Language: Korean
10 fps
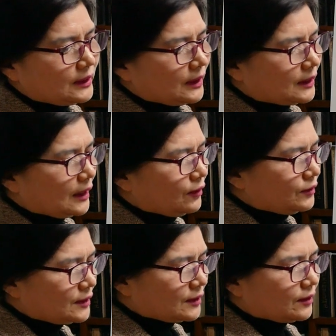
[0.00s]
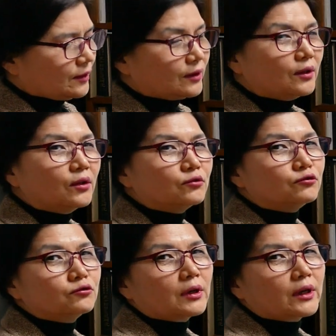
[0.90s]
이야기하고 있어요.
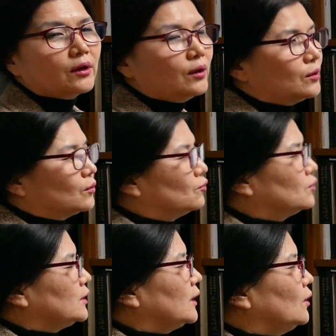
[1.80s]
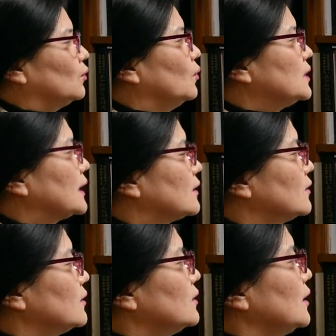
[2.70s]
누가요? 우리의
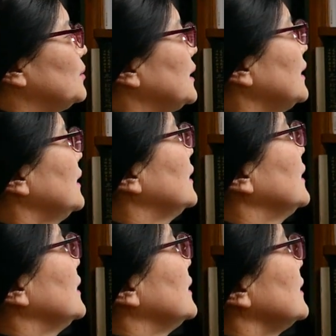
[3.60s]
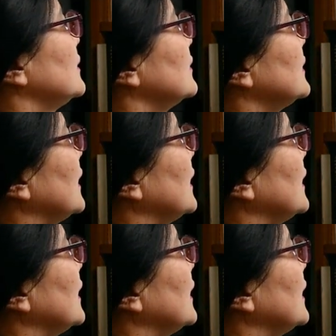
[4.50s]
동사정 선생님이. 그래서